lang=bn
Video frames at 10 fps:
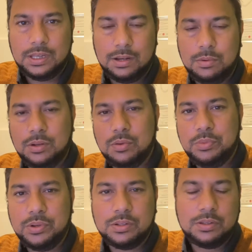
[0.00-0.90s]
সালাম আলাইকুম
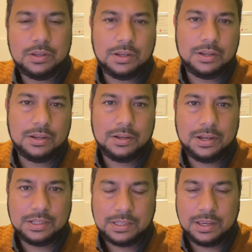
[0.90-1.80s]
ভিউয়ার্স
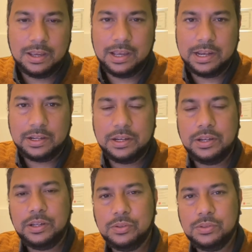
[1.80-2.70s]
আজকে একটি
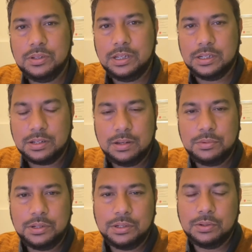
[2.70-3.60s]
নিউজ নিয়ে আসলাম
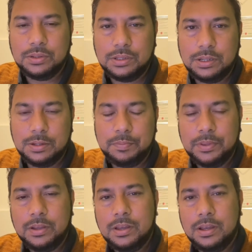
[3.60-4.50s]
সেটি হচ্ছে
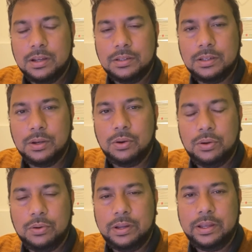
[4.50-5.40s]
যে
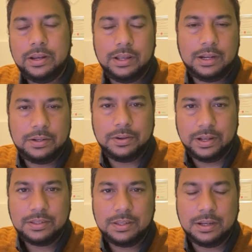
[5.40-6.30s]
লন্ডনের একটি
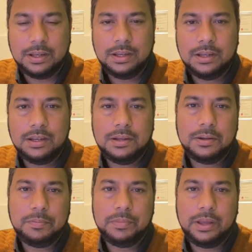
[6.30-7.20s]
রাস্তায়
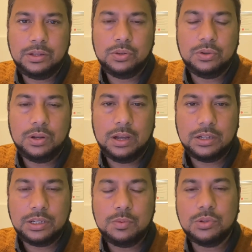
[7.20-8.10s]
একজন
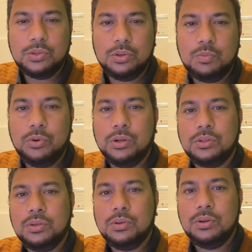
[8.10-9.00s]
আশি বছর বয়স্ক